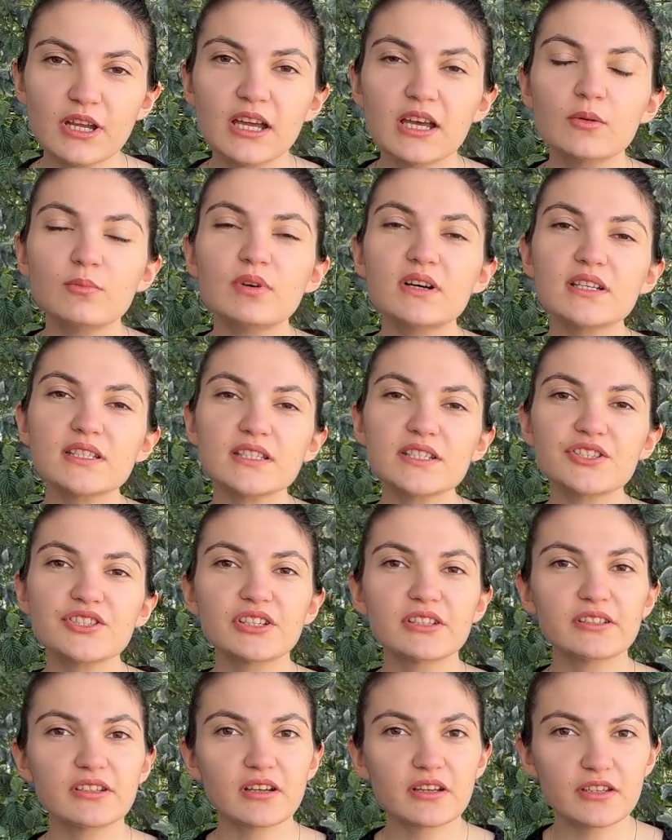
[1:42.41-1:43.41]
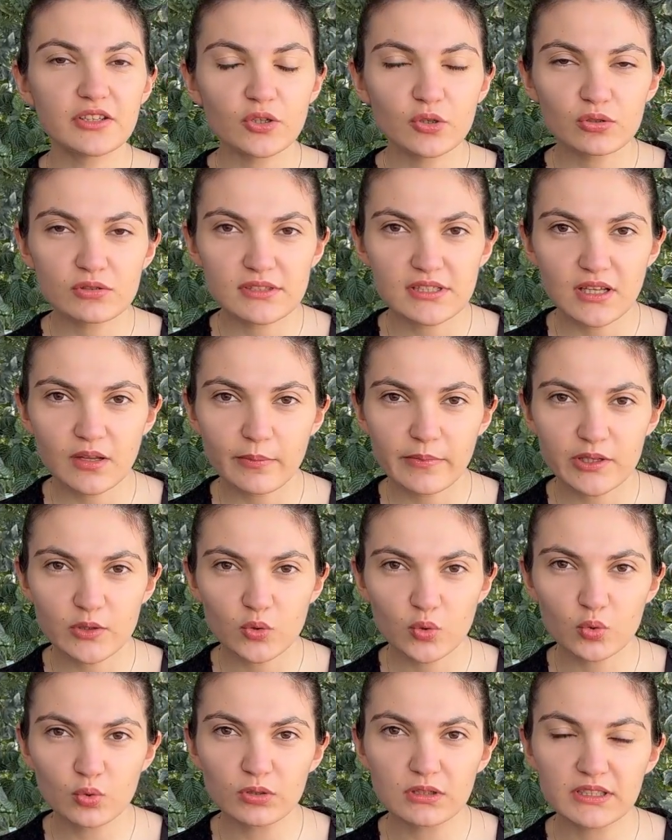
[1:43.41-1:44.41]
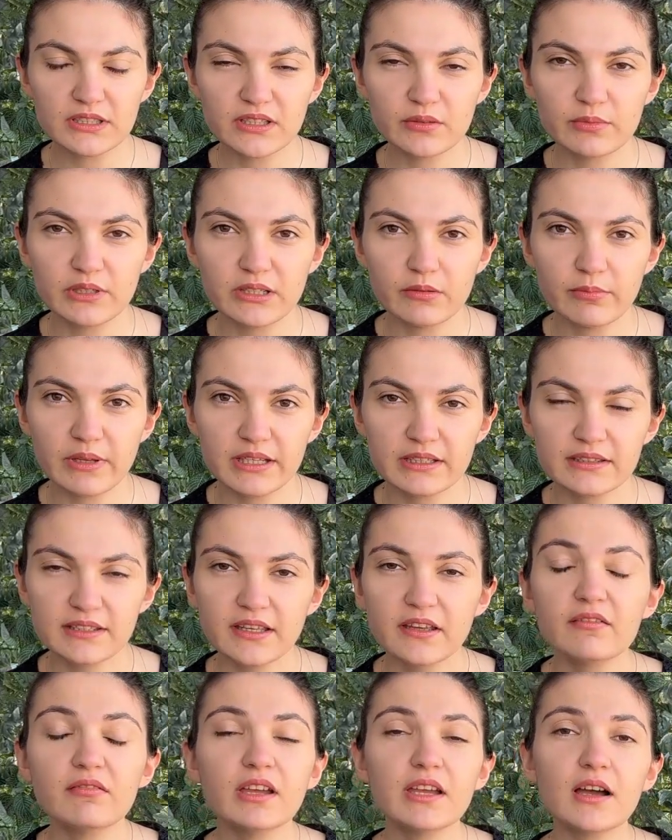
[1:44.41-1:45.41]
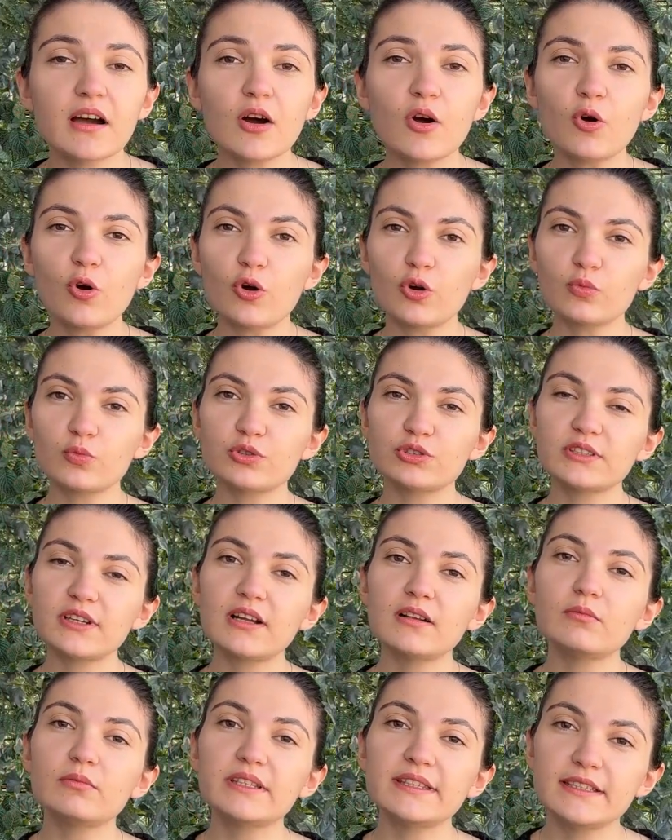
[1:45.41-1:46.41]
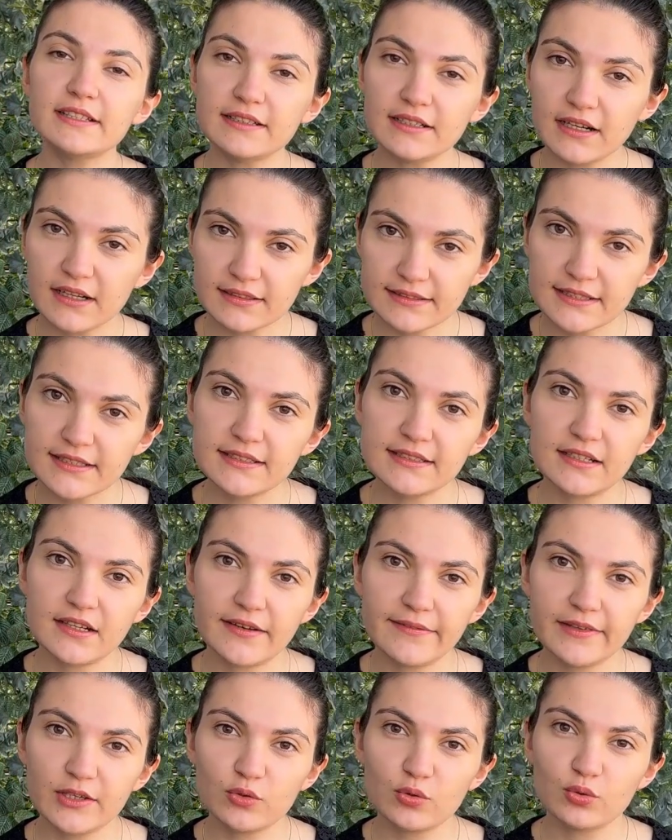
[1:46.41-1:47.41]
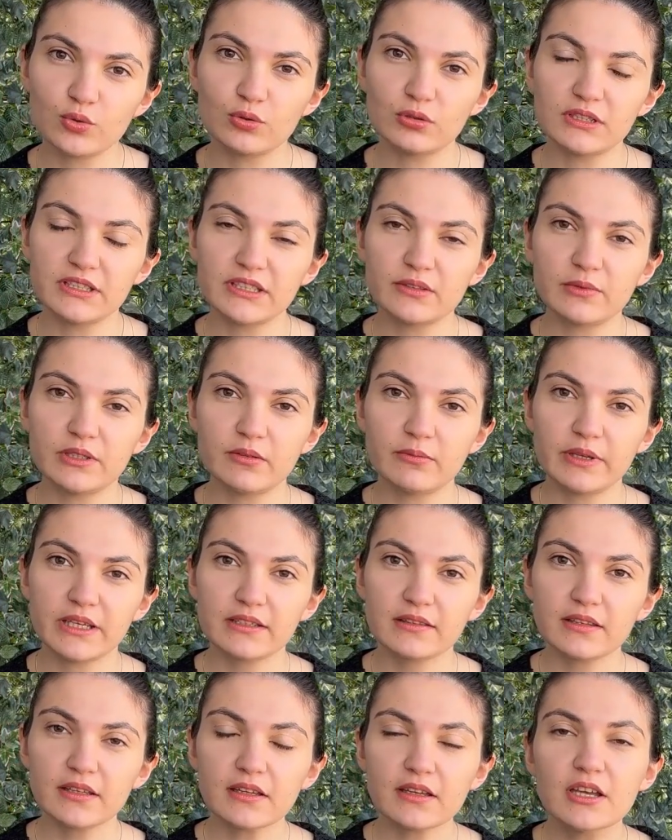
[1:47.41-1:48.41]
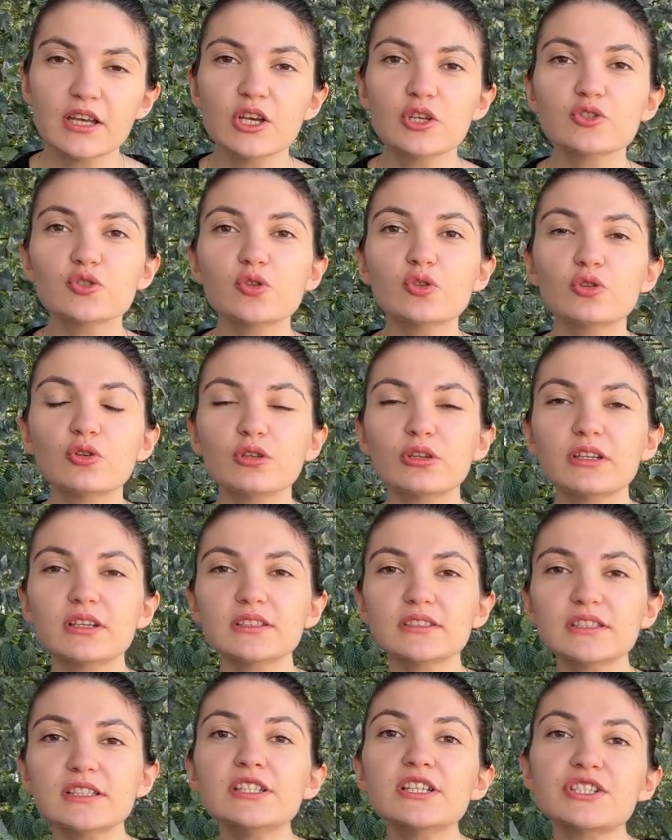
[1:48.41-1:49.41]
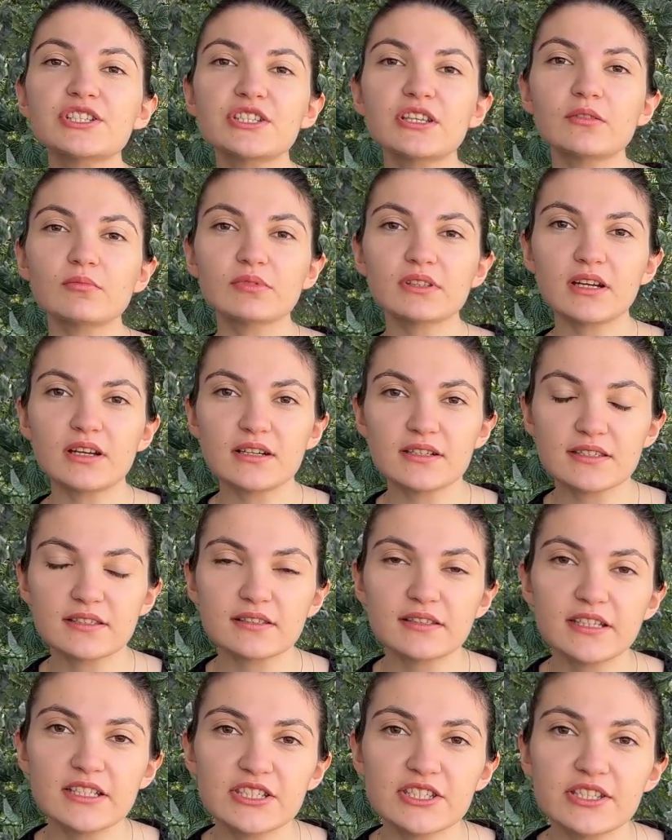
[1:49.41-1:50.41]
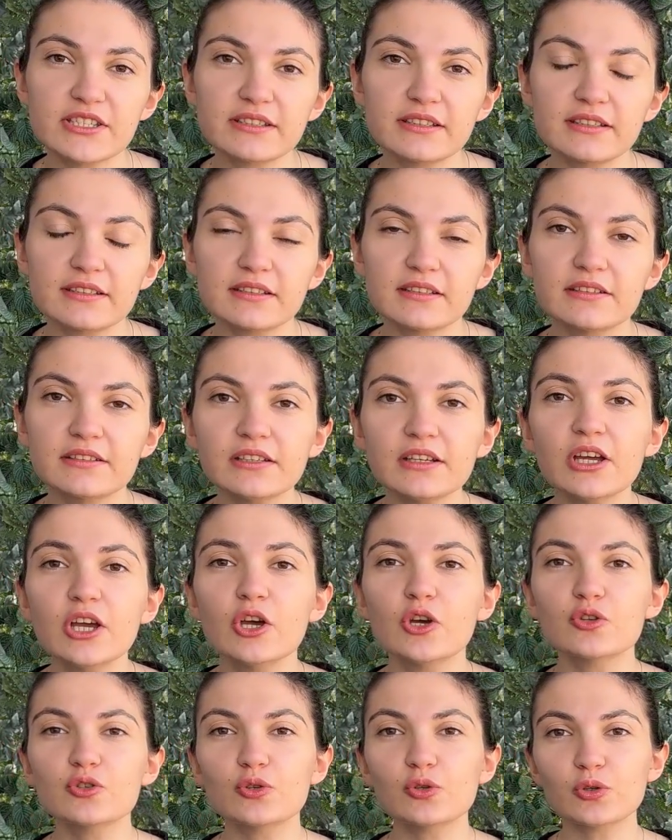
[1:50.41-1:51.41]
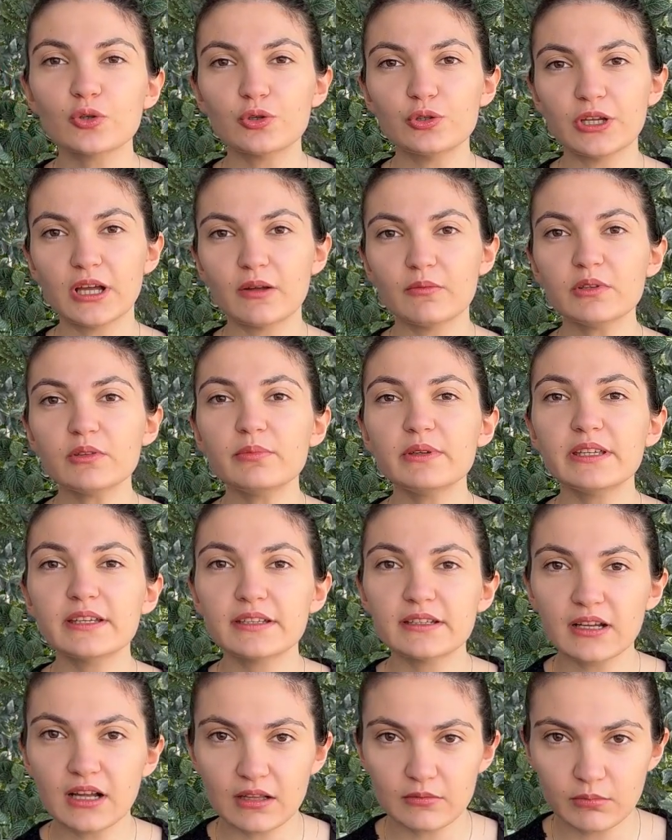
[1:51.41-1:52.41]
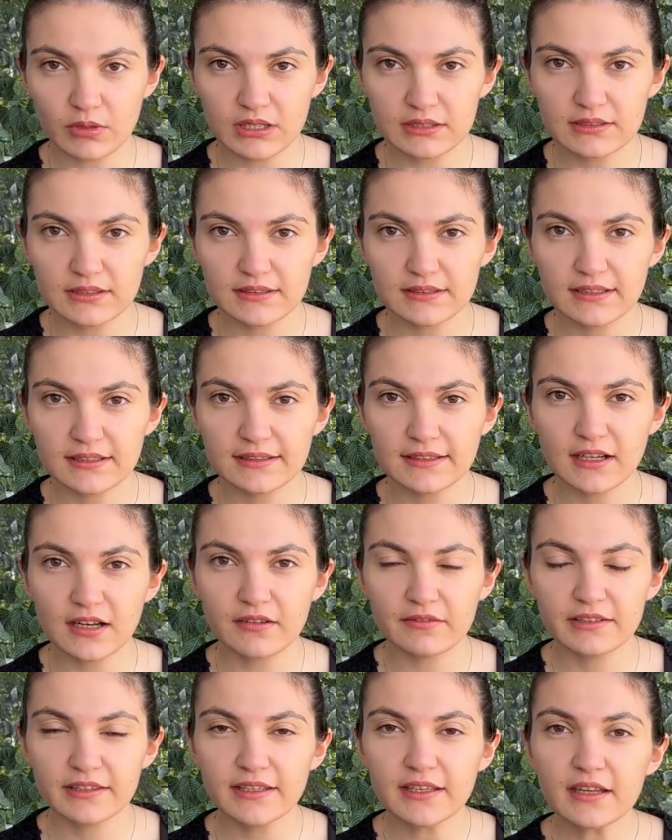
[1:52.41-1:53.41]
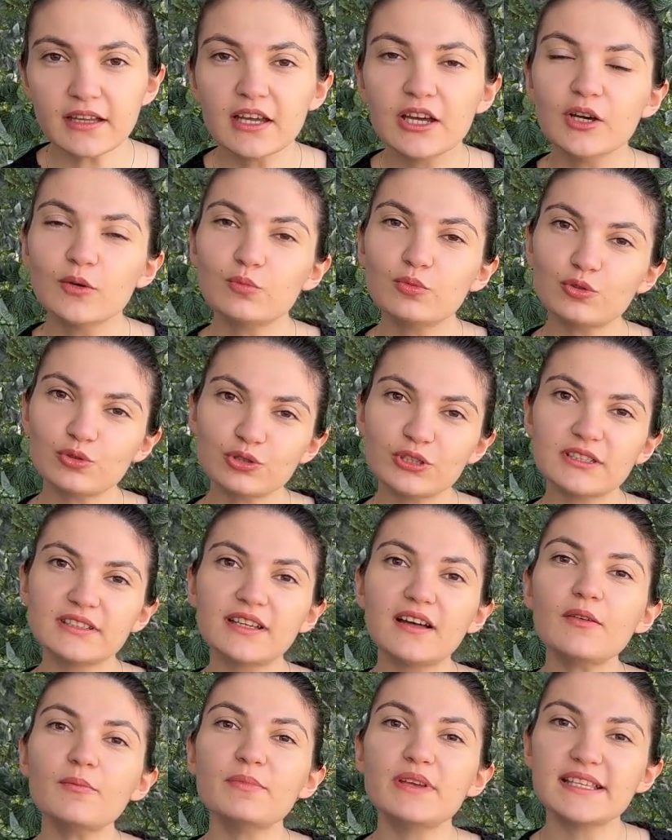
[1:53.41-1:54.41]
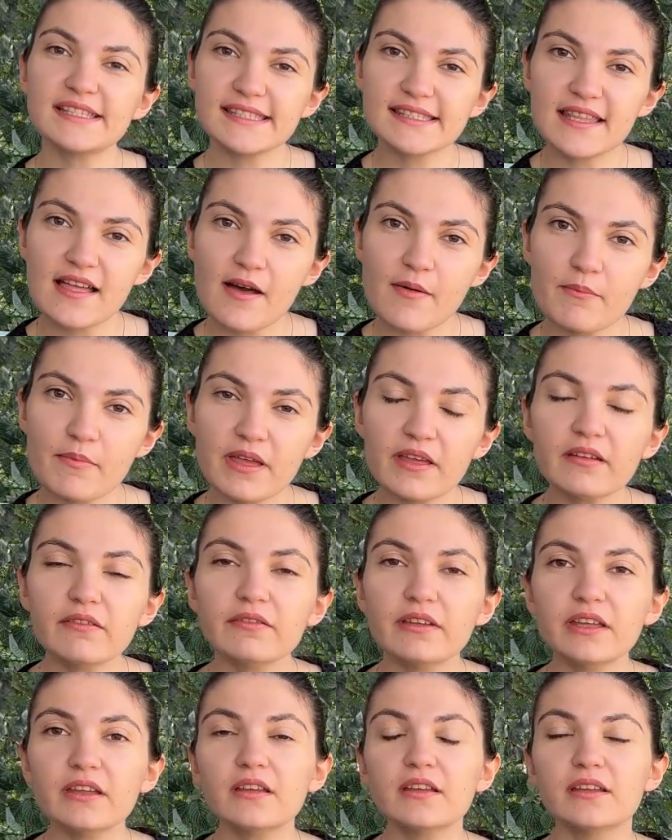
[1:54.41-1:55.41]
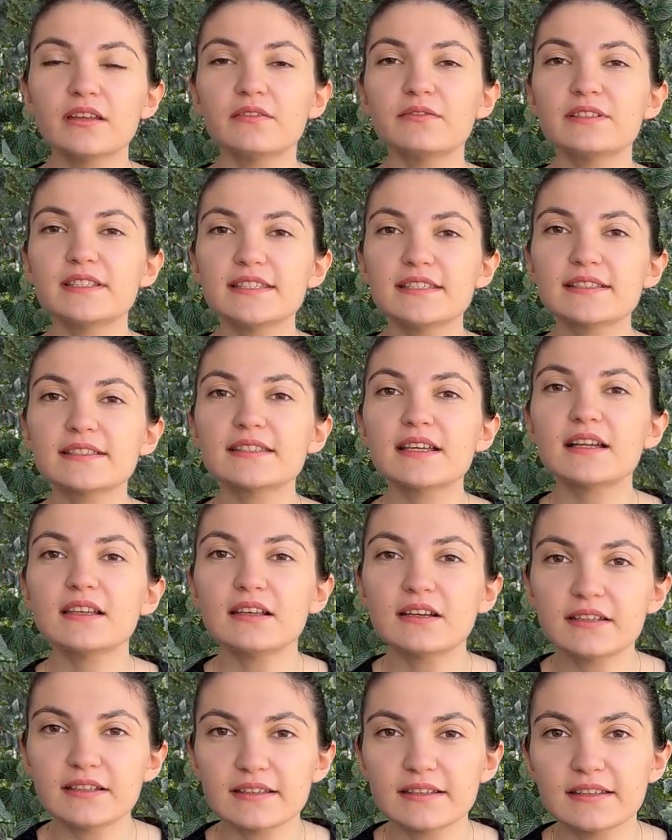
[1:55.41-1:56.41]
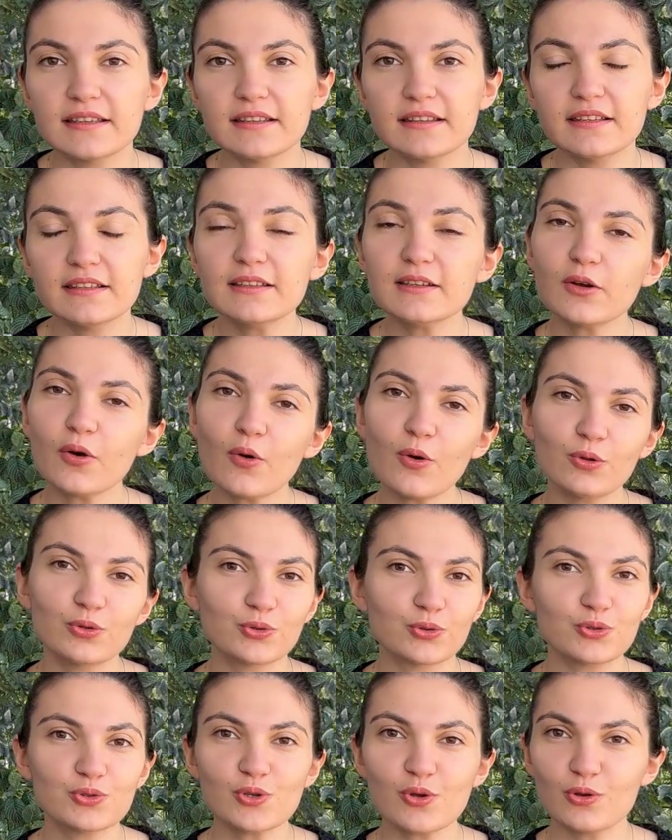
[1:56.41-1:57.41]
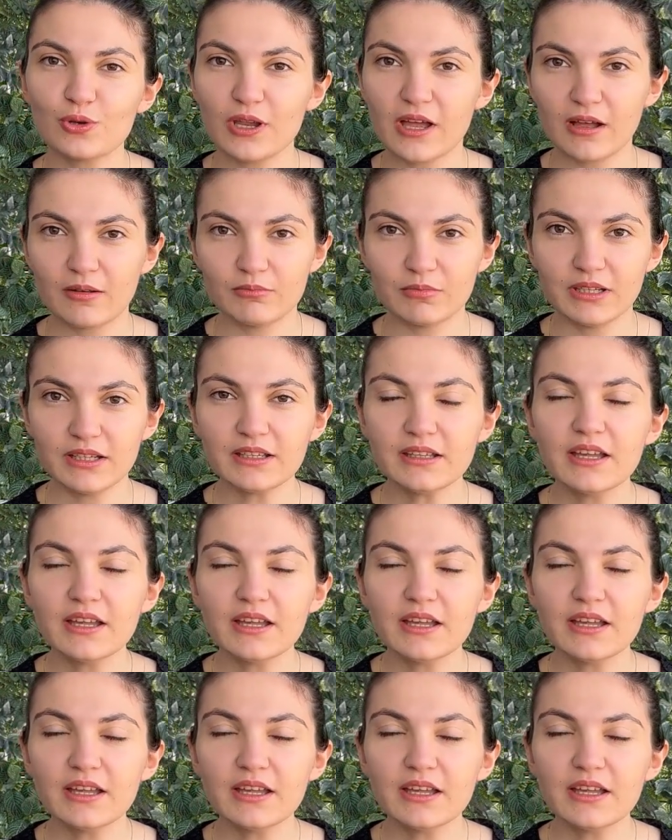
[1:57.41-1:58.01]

Bazı cerrahi yöntemler uygulanabilmekte veya hormonal medikal tedavi uygulanabilmekte. Son olarak da yaşam tarzı değişiklikleri çok önemli bir yer almakta tedavide. Burada da beslenme ve e, fiziksel hareketlilik oldukça önemli.